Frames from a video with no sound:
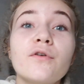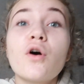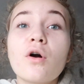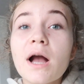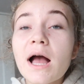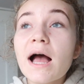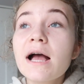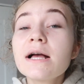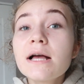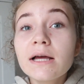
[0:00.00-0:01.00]
vloga
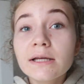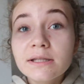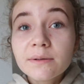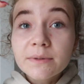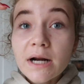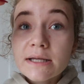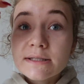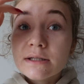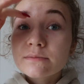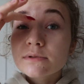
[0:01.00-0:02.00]
e, Tym
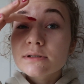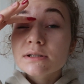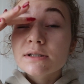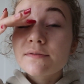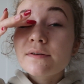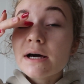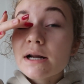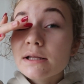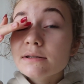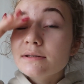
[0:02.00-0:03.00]
razem z
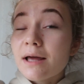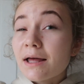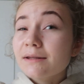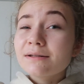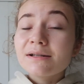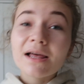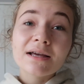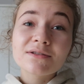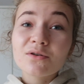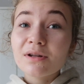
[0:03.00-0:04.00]
kwarantan,
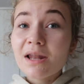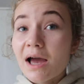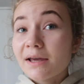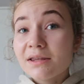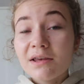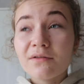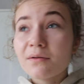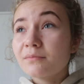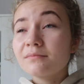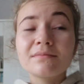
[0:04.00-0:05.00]
lekcji online, nie
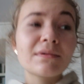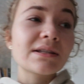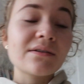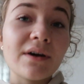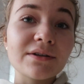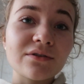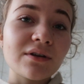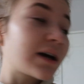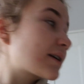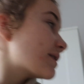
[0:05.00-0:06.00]
wiem, nazywajcie to jak